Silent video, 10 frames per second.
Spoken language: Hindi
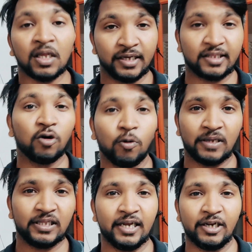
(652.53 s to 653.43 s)
देखते हैं हो
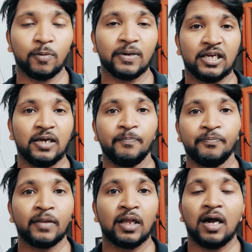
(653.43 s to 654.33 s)
पाता है कि नहीं हो पाता है
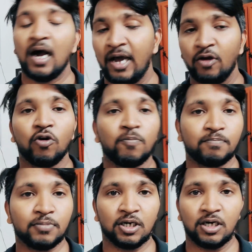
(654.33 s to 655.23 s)
आई होप
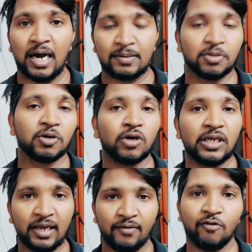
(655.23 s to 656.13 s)
आप सभी को
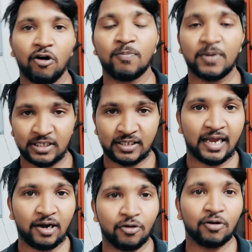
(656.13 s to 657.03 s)
ये ब्लॉग पसंद
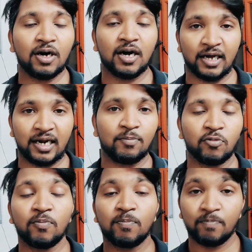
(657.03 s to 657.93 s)
आया हो अगर
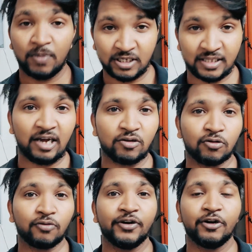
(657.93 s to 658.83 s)
आपको पसंद आया हो
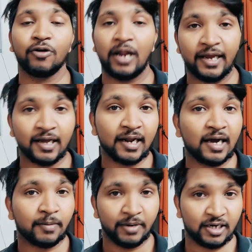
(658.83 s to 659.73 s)
तो वीडियो को लाइक
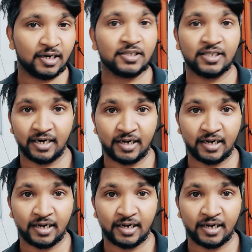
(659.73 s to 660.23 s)
करना कमेंट करना शेयर